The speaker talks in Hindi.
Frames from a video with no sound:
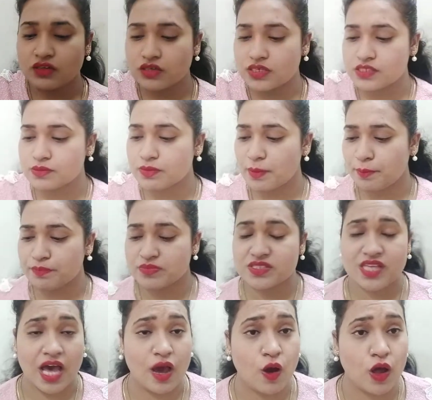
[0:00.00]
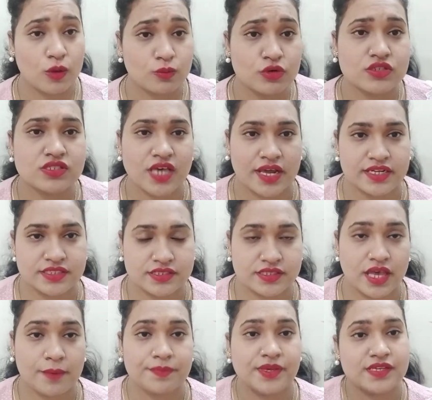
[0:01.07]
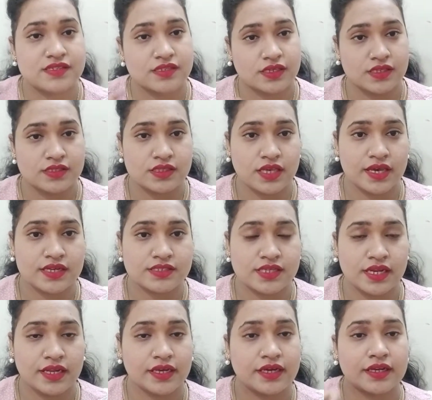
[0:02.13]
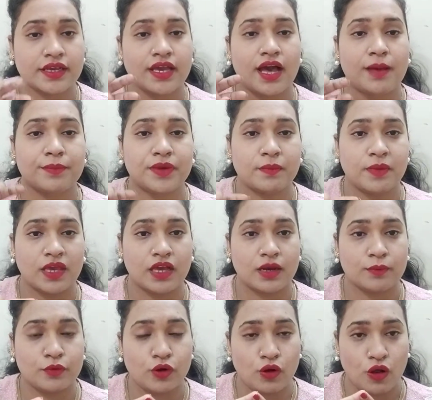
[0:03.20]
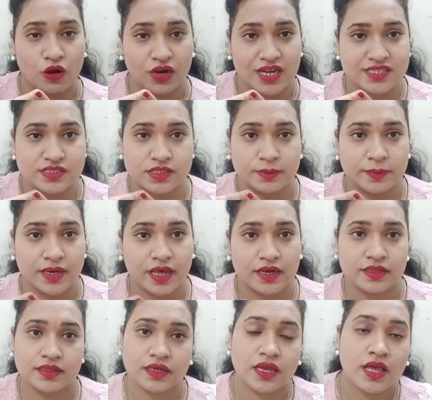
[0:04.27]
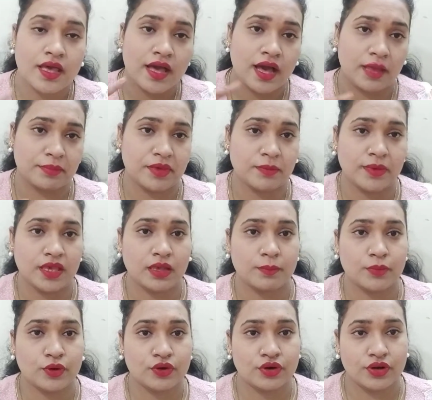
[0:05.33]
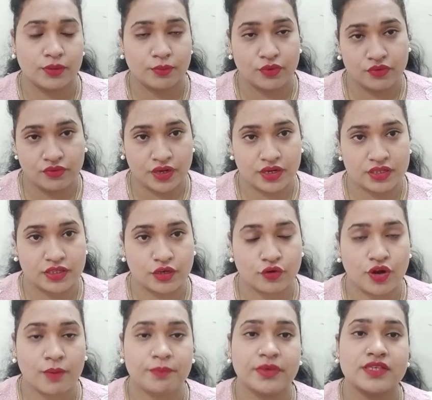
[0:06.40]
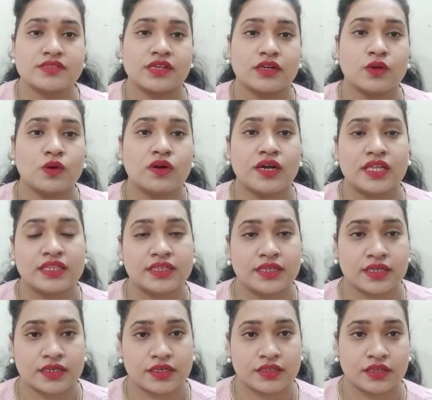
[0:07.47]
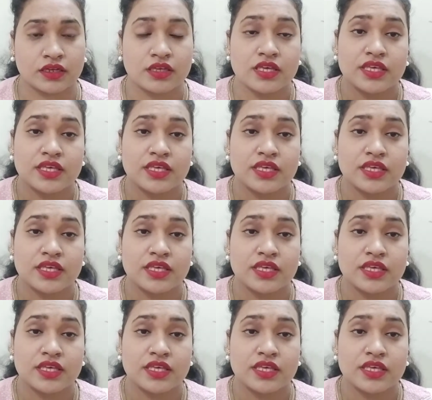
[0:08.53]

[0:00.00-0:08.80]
इसमें ऑलमोस्ट सा, सारी चीज़ें आपकी स्किन केयर से लेकर के आपके मेकअप को लॉन्ग लास्टिंग बनाने तक आपके मेकअप को रिमूव करने तक और आपकी स्किन को हेल्दी रखने तक